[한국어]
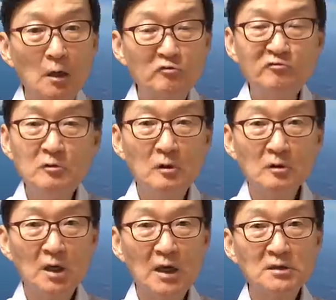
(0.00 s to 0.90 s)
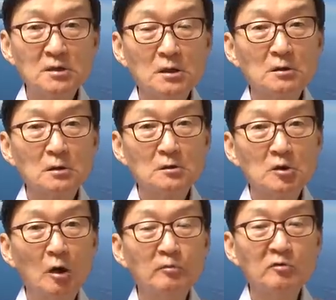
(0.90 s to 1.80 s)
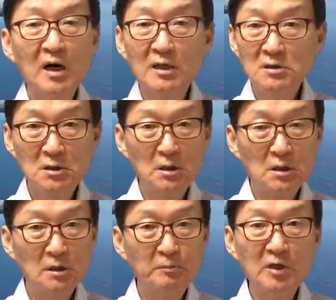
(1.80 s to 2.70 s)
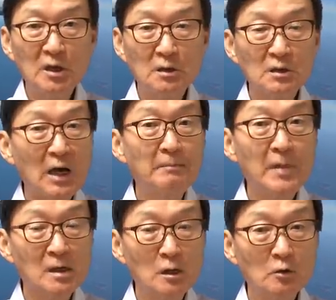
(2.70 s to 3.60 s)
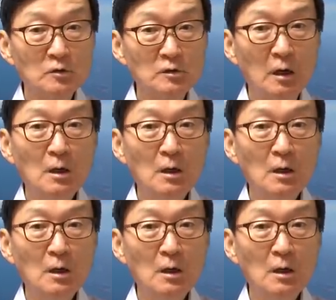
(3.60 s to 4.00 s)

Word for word: 훈련기 같이 이렇게 저부 같이 그 비행기는 안 맹글거든요.